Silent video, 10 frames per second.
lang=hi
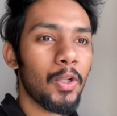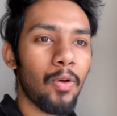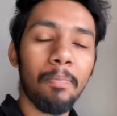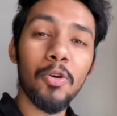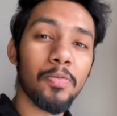
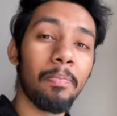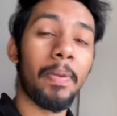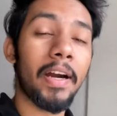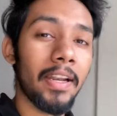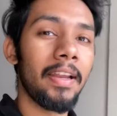तो आपको उसमें
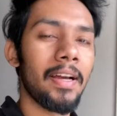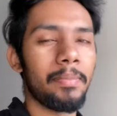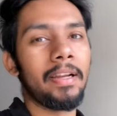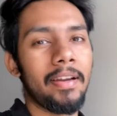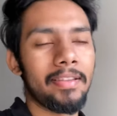पार्ट लेने का
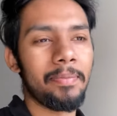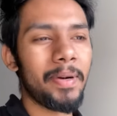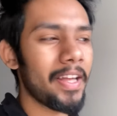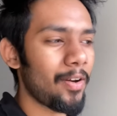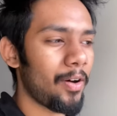मन करता है
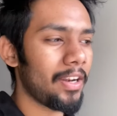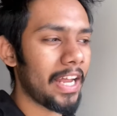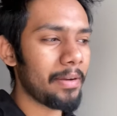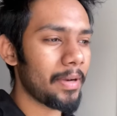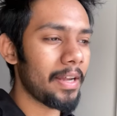बट यार
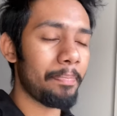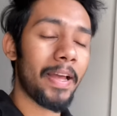ऑनलाइन में ना